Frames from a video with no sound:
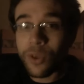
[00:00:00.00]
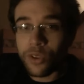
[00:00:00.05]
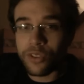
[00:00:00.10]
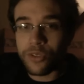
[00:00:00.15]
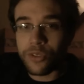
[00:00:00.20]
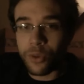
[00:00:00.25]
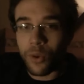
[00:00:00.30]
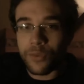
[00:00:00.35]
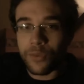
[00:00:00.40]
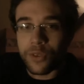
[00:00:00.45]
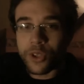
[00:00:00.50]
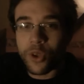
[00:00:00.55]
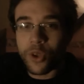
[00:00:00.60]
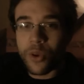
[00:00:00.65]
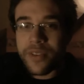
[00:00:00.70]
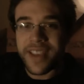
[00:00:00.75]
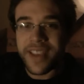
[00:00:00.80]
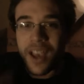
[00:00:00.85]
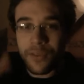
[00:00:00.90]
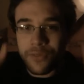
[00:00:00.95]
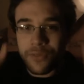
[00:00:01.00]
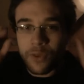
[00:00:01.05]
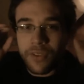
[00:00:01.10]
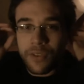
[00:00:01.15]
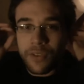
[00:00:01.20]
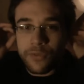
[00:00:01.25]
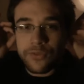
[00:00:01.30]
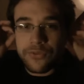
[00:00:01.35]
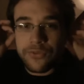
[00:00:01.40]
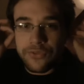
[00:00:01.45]
Attention, votre cerveau
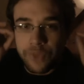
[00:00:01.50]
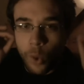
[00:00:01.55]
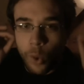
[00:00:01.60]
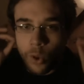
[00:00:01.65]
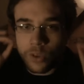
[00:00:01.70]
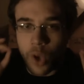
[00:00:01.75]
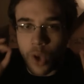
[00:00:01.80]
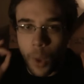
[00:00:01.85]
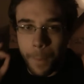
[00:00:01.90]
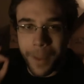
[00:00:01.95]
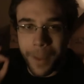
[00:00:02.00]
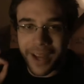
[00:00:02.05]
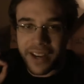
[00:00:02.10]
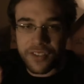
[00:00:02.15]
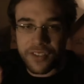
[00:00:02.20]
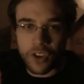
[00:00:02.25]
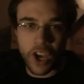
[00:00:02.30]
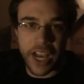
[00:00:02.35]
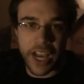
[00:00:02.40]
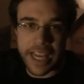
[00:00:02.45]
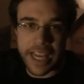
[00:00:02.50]
va vous fondre par les